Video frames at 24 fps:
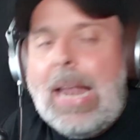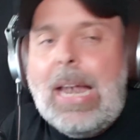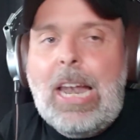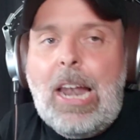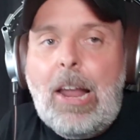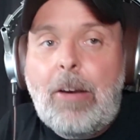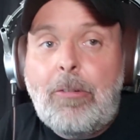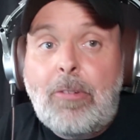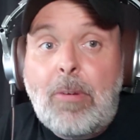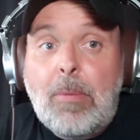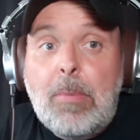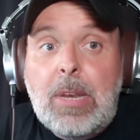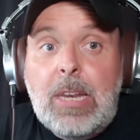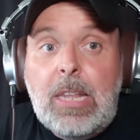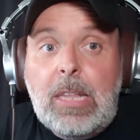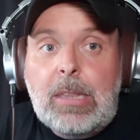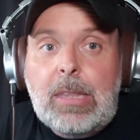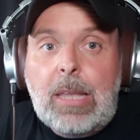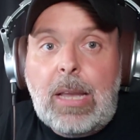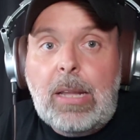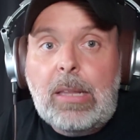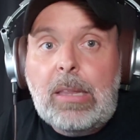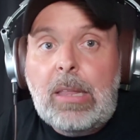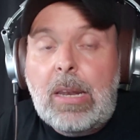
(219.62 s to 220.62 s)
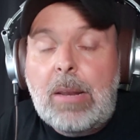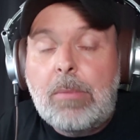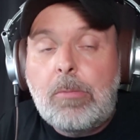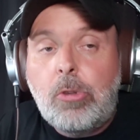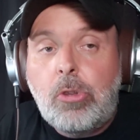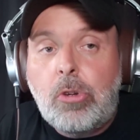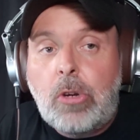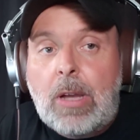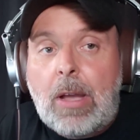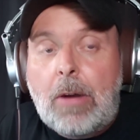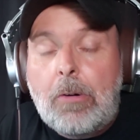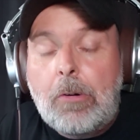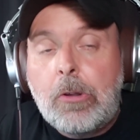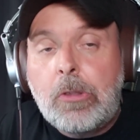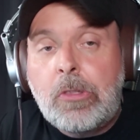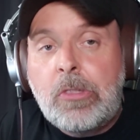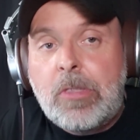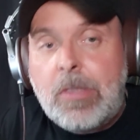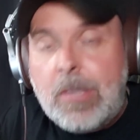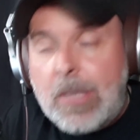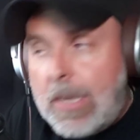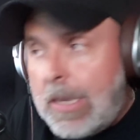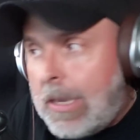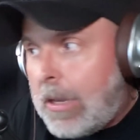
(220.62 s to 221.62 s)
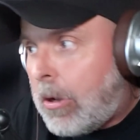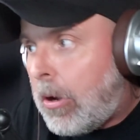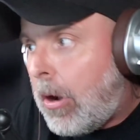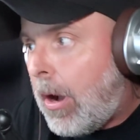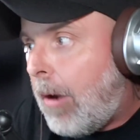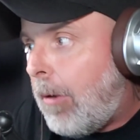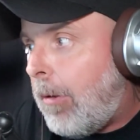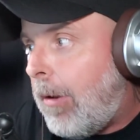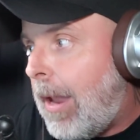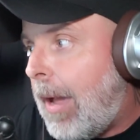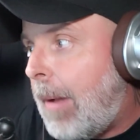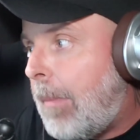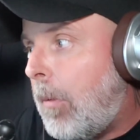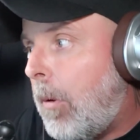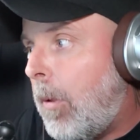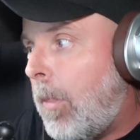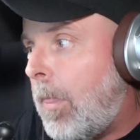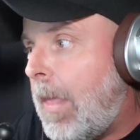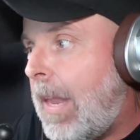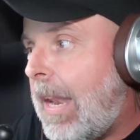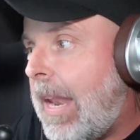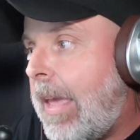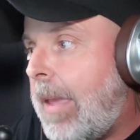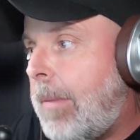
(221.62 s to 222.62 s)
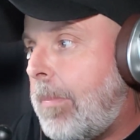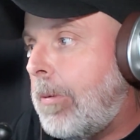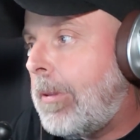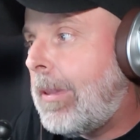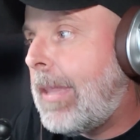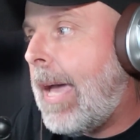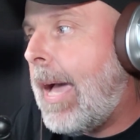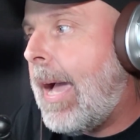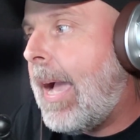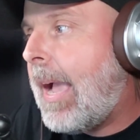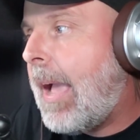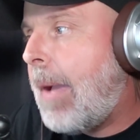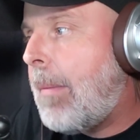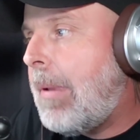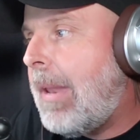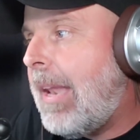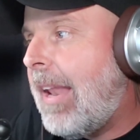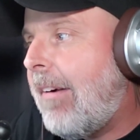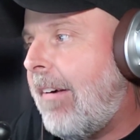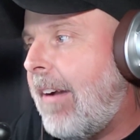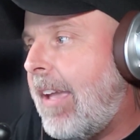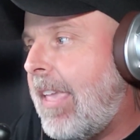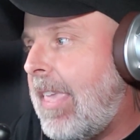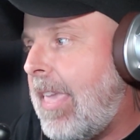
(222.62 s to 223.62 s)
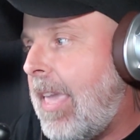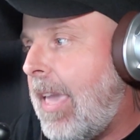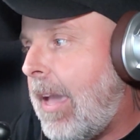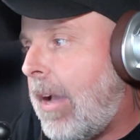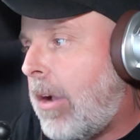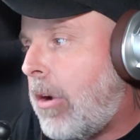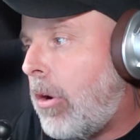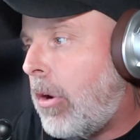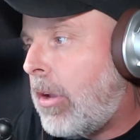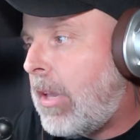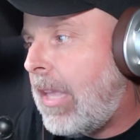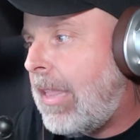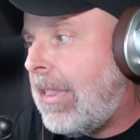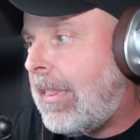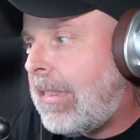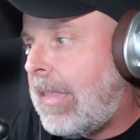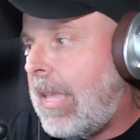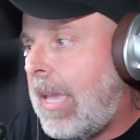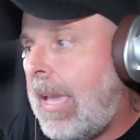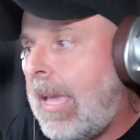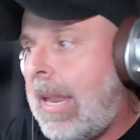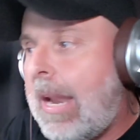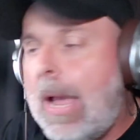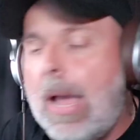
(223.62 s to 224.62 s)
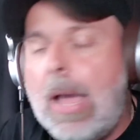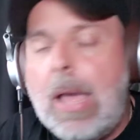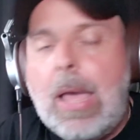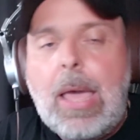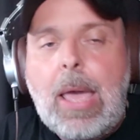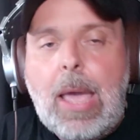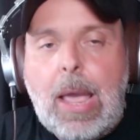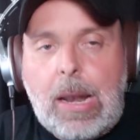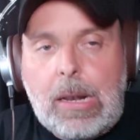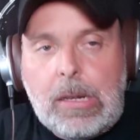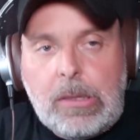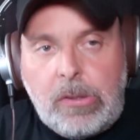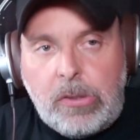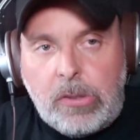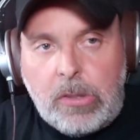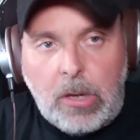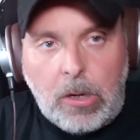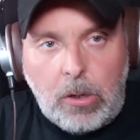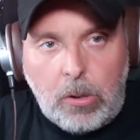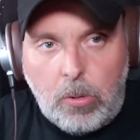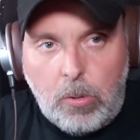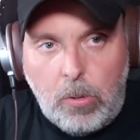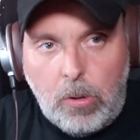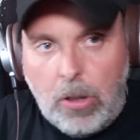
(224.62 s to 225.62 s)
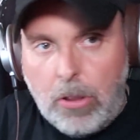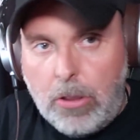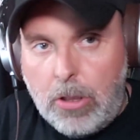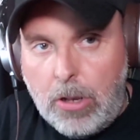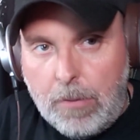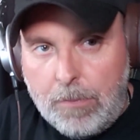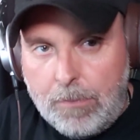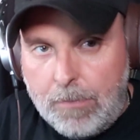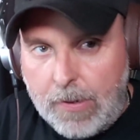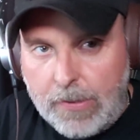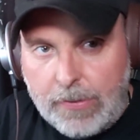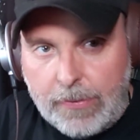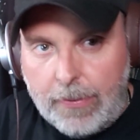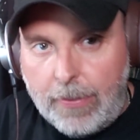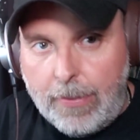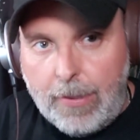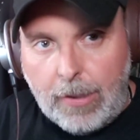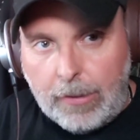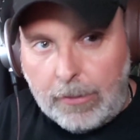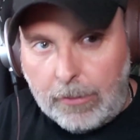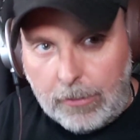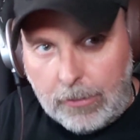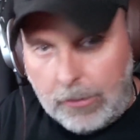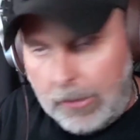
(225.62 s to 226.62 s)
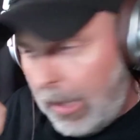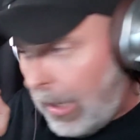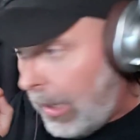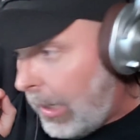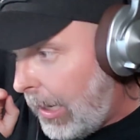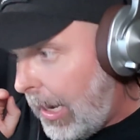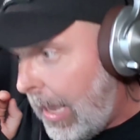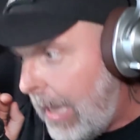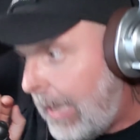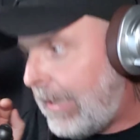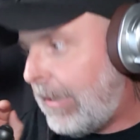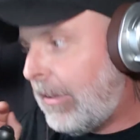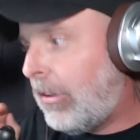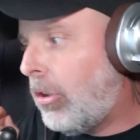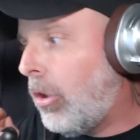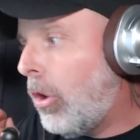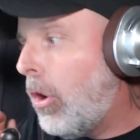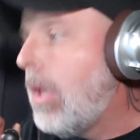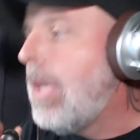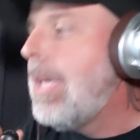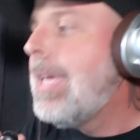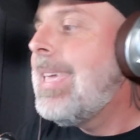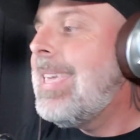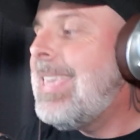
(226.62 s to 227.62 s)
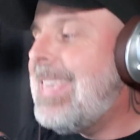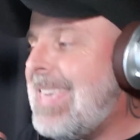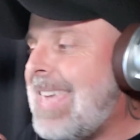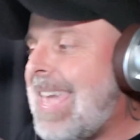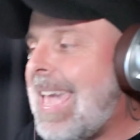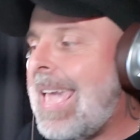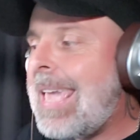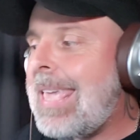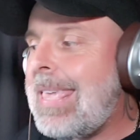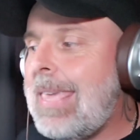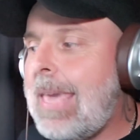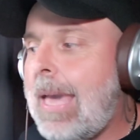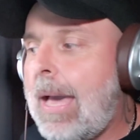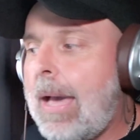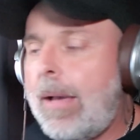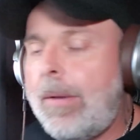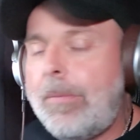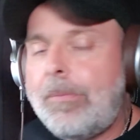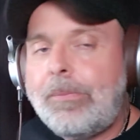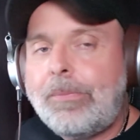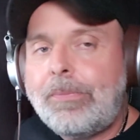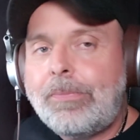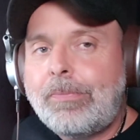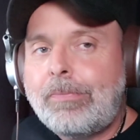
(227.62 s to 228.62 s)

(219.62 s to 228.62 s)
la feminista que tiene muchos cabros chicos. Hablamos de la diputada Camila Vallejo, que integra el círculo del presidente electo. Y ella